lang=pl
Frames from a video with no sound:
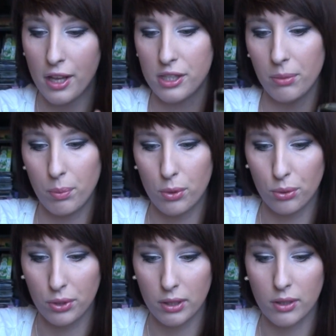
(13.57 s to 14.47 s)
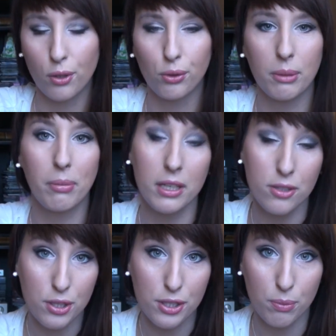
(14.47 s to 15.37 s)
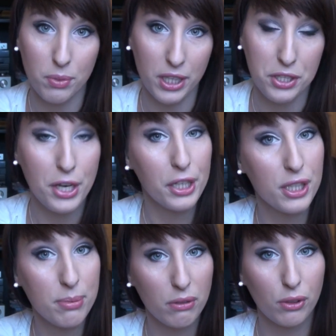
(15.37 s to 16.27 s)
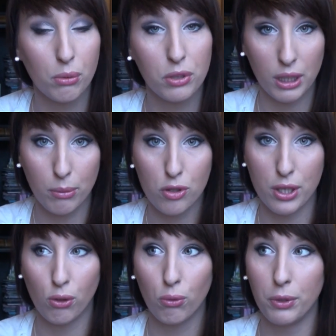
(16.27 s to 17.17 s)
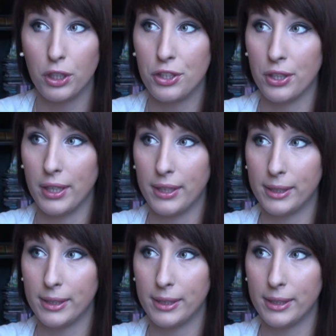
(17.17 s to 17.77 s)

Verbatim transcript: Są to produkty, o które bardzo często pytacie, jak się sprawują, gdzie je można kupić,